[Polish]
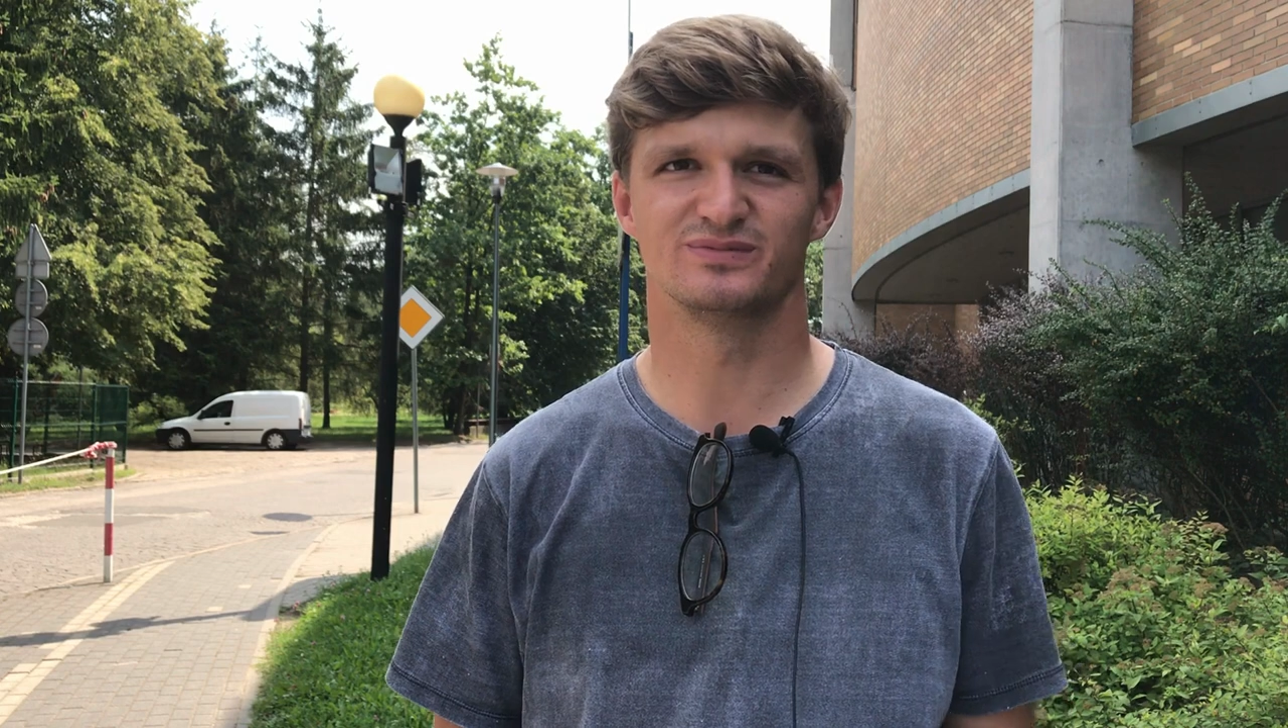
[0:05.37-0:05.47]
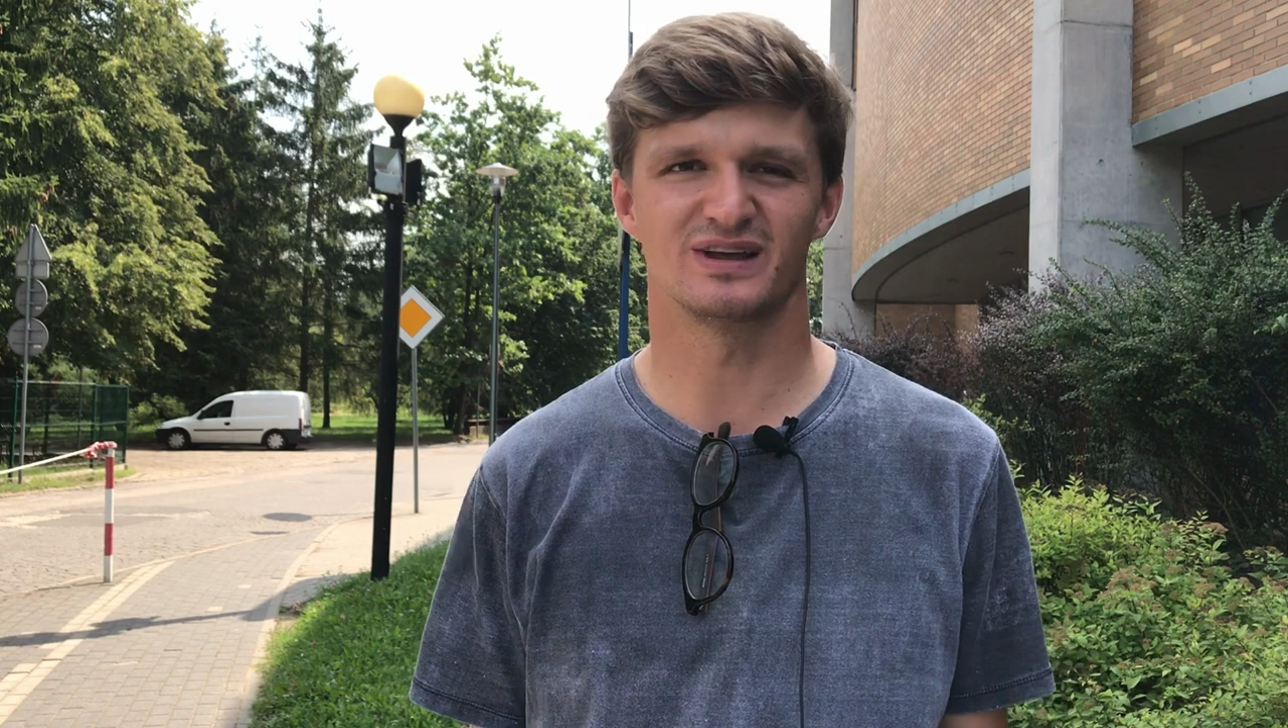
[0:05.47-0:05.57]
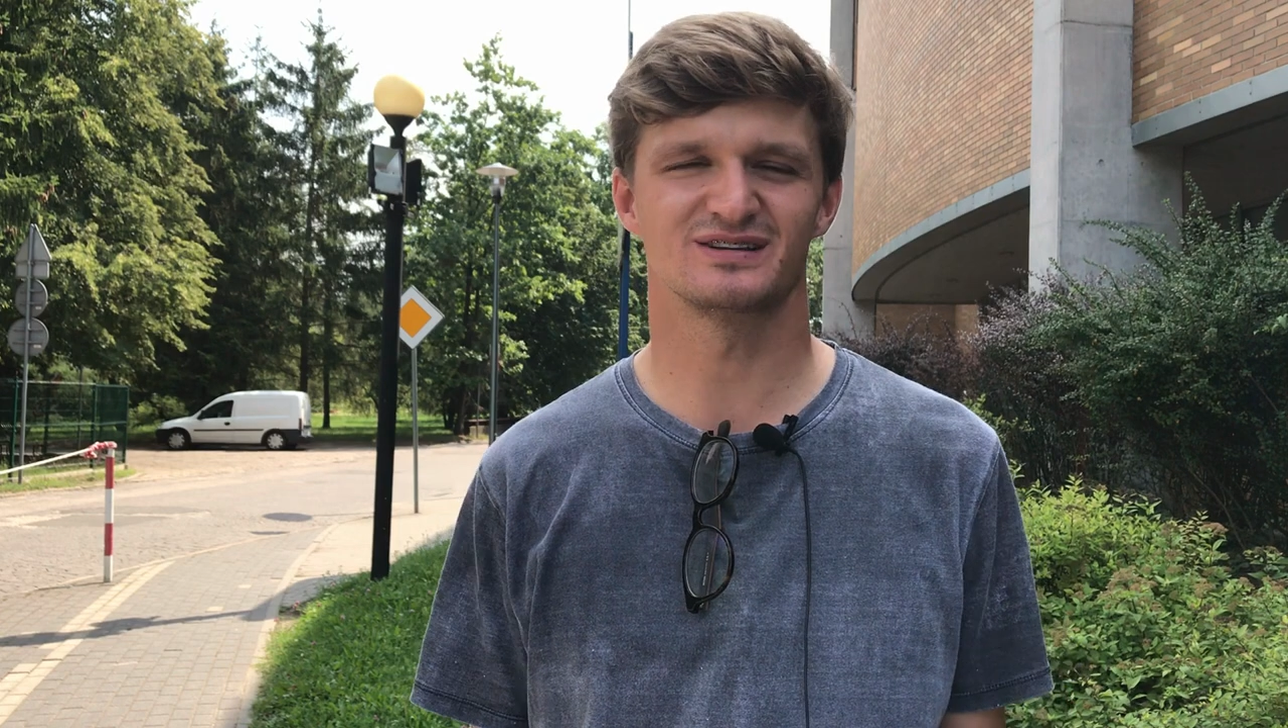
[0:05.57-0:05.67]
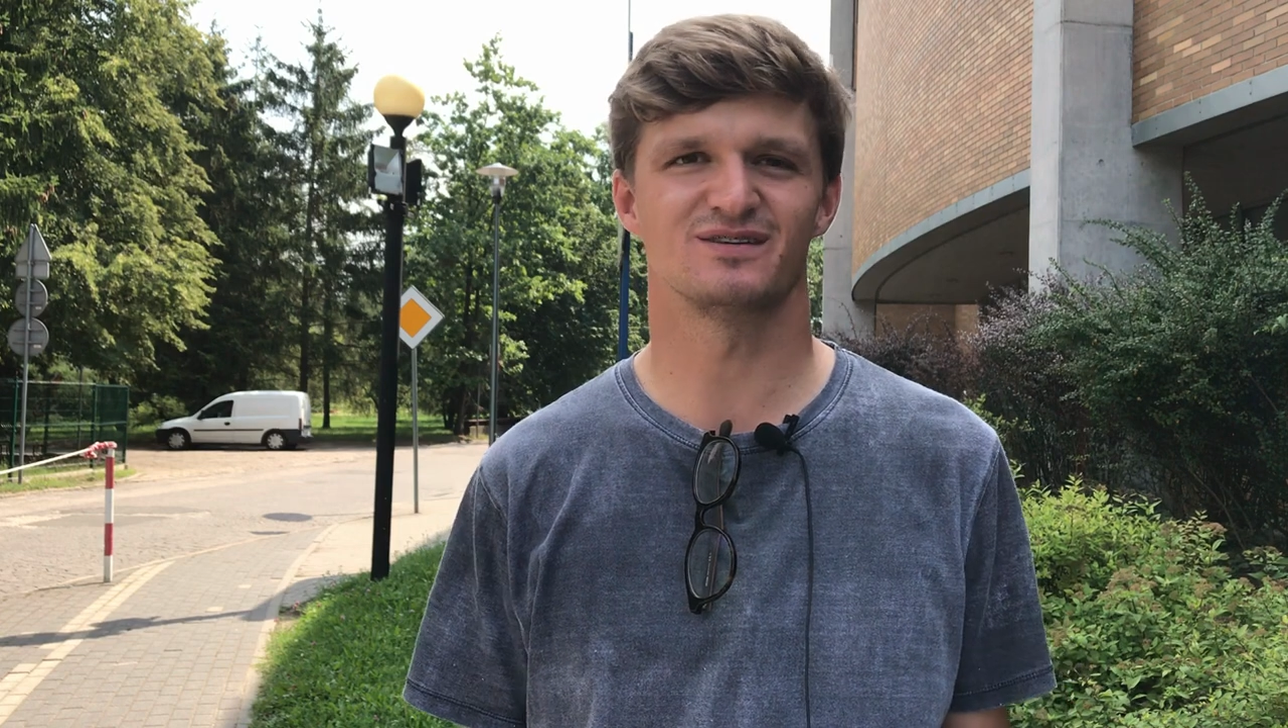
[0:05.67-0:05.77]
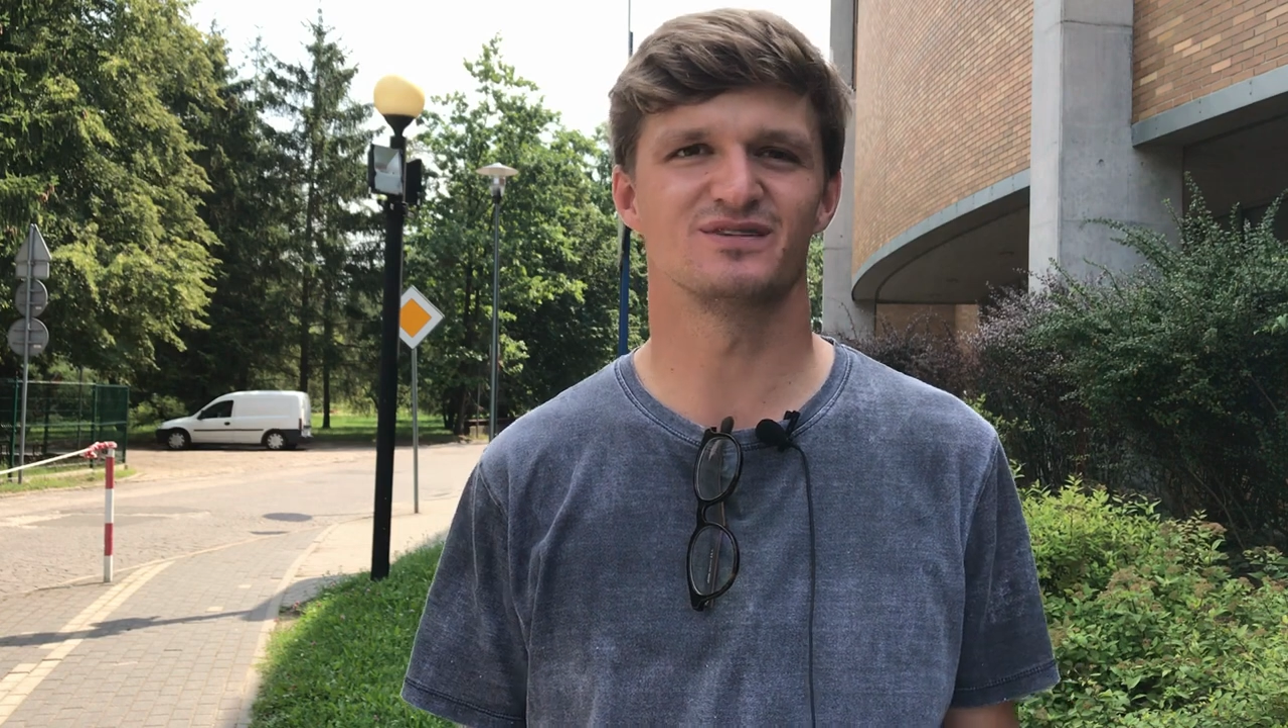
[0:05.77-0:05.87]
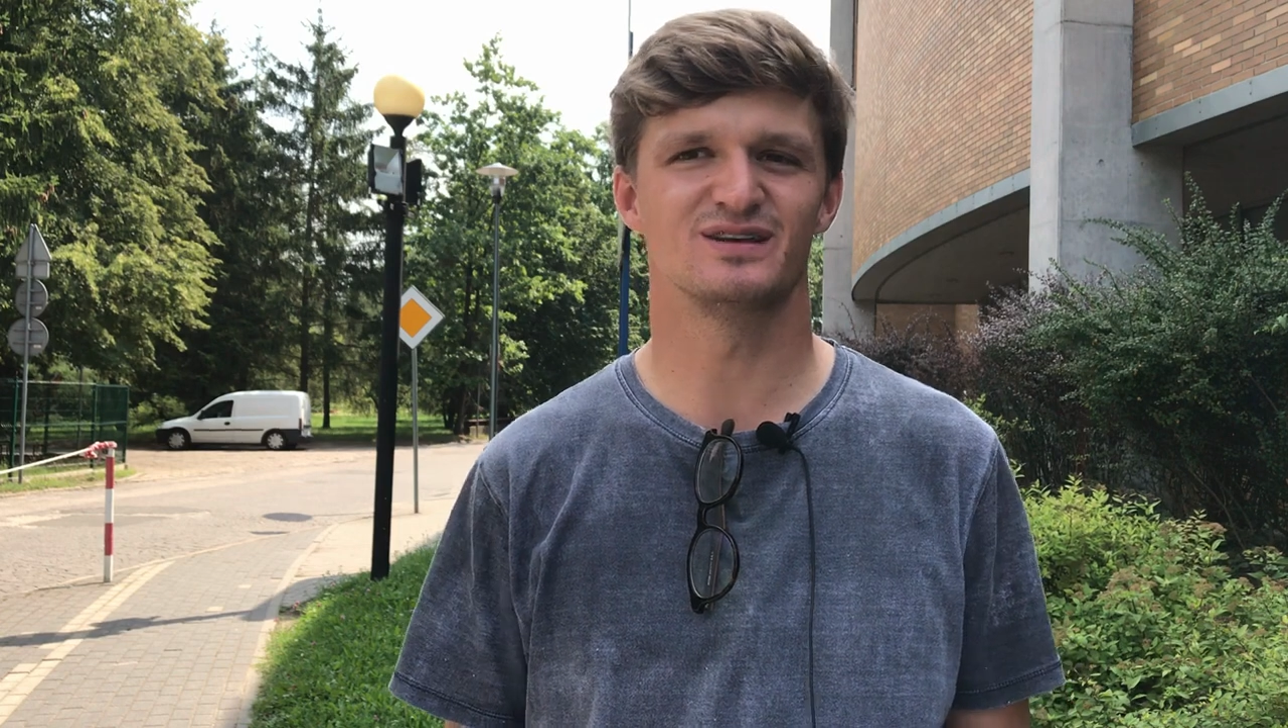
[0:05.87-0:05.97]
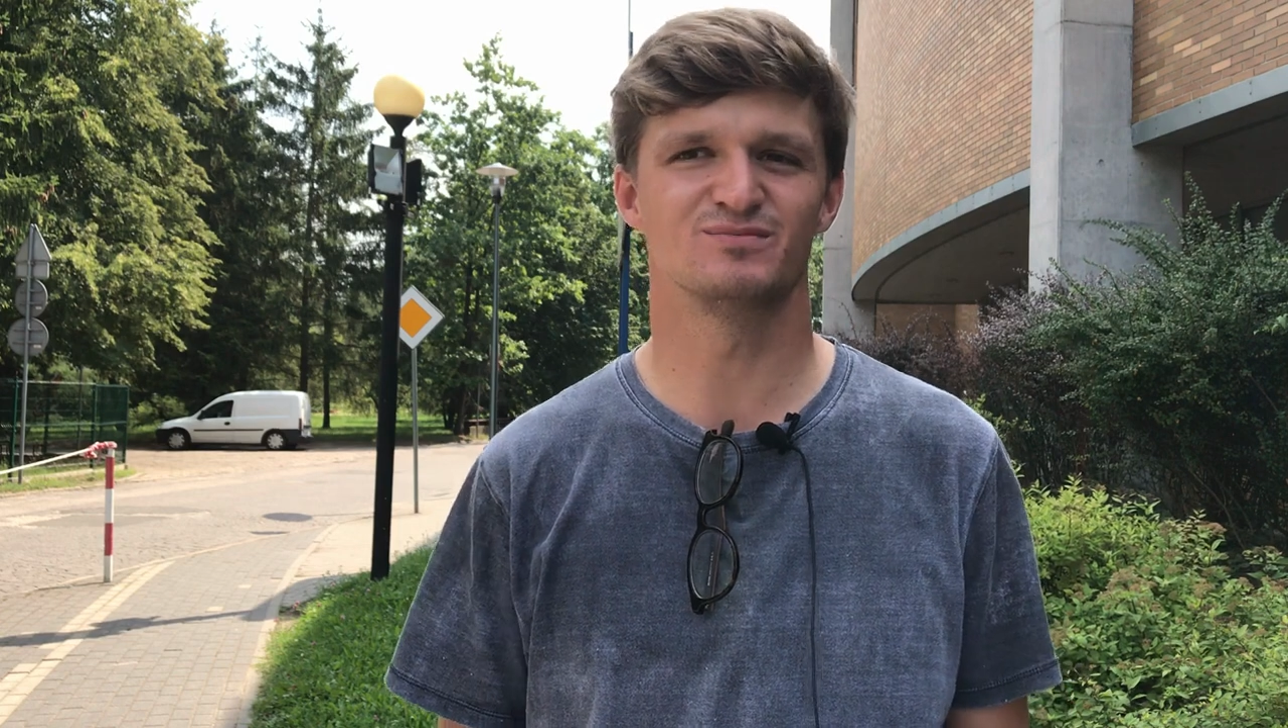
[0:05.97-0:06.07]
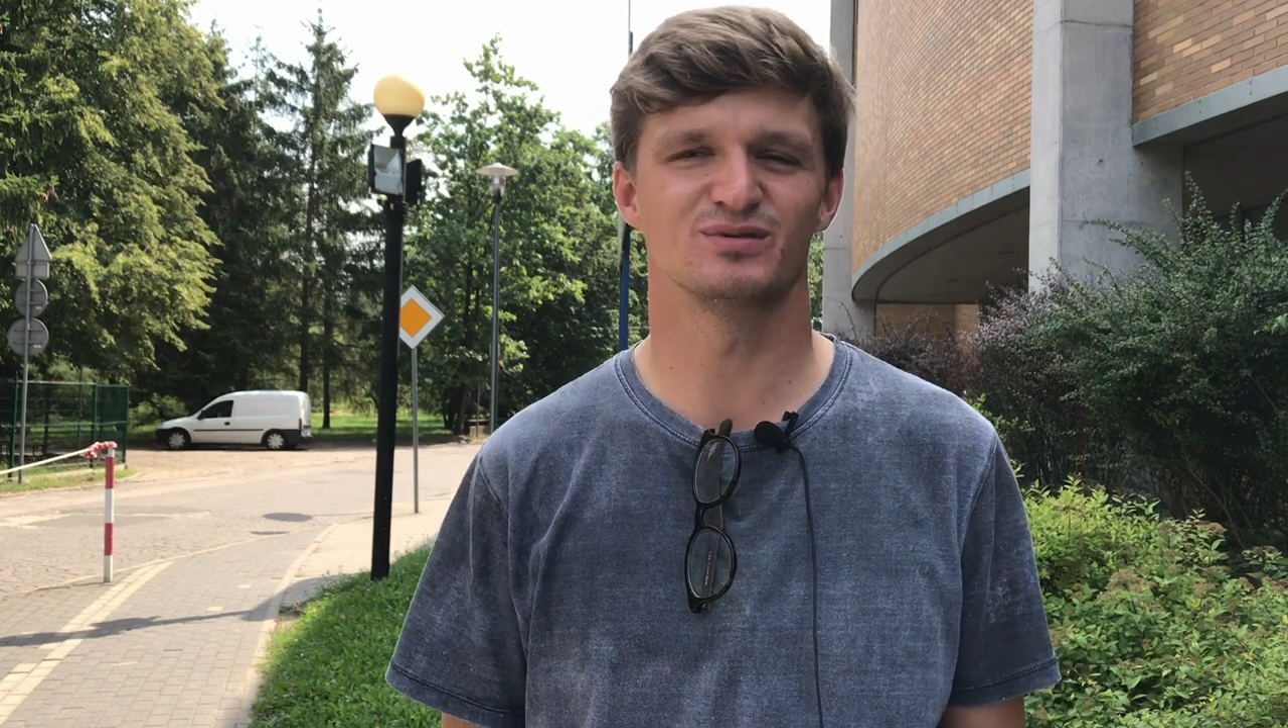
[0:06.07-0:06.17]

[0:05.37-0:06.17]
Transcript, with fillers: nastawieni